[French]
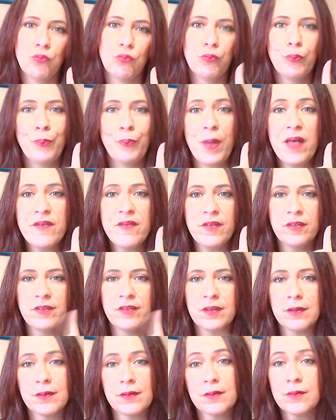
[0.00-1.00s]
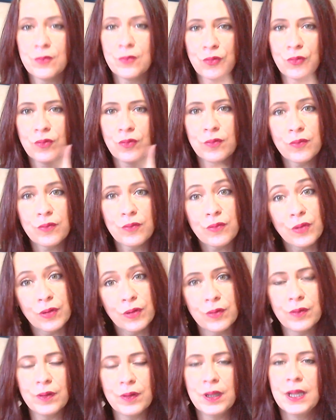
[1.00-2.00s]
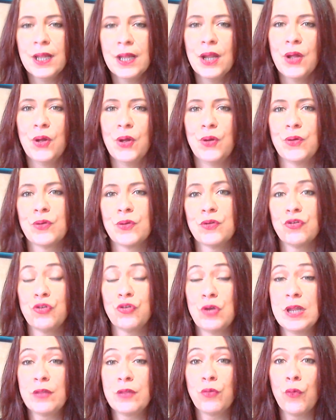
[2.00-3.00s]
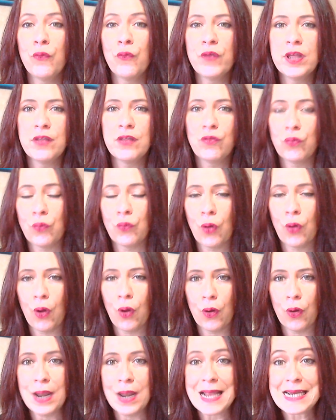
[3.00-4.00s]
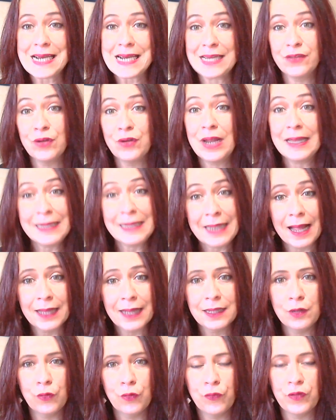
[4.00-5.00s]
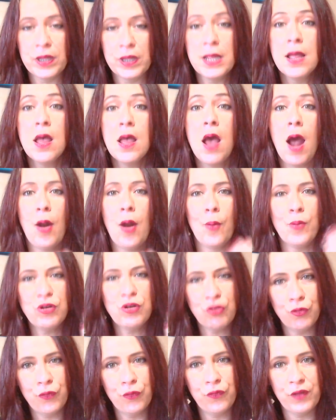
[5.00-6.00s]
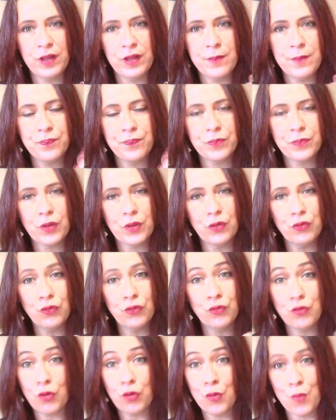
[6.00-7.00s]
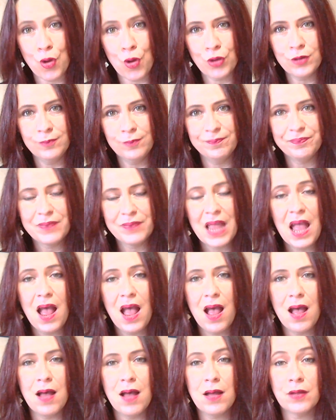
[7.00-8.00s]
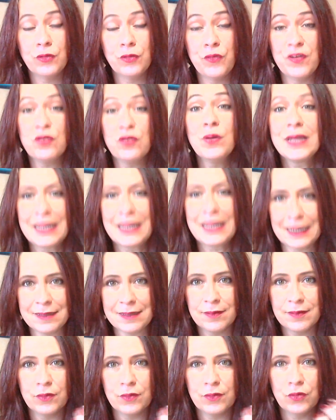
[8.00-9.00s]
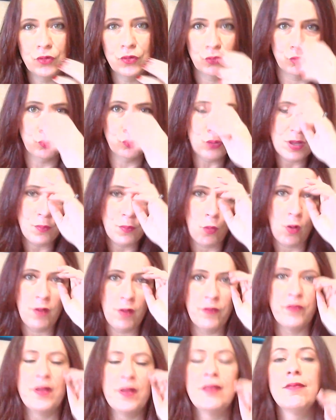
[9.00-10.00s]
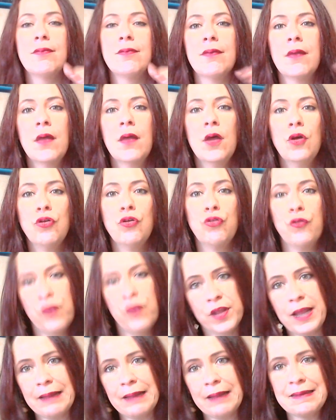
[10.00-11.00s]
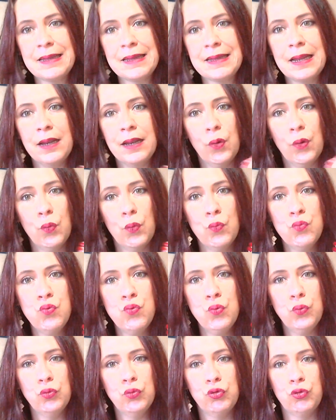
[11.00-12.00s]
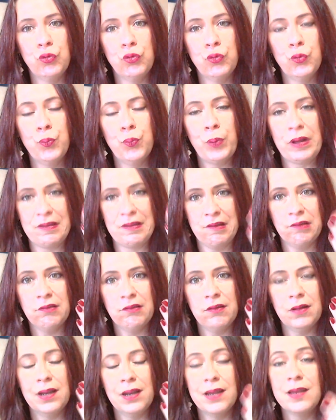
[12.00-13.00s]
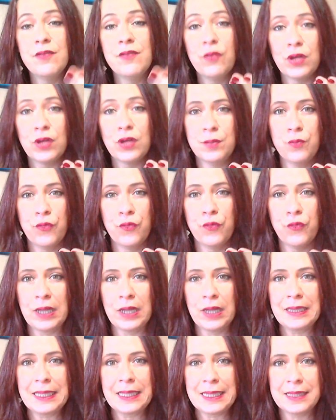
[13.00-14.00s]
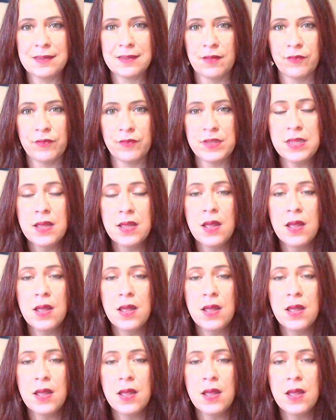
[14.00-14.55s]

pas inventé, hein, non. Euh, euh, je l'ai trouvé sur la chaîne de Lanila qui le fait. Alors moi je le fais sur le blog, de façon écrite, tous les mois en fait, je fais un article où je présente les livres qui me feraient très très envie